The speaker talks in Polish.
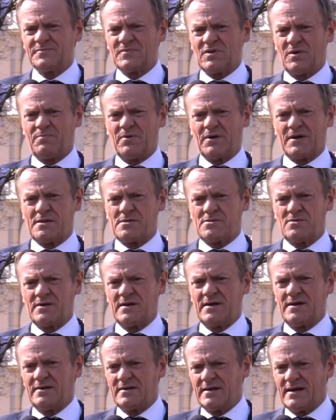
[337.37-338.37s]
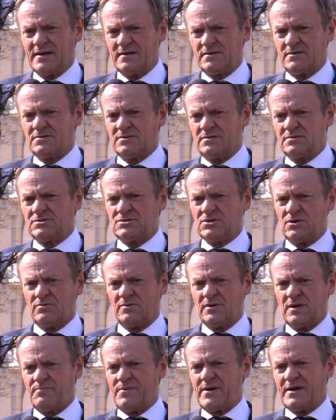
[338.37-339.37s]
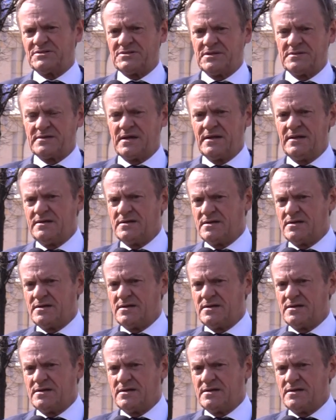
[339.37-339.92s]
To pokazuje, jak ciągle po jak cienkiej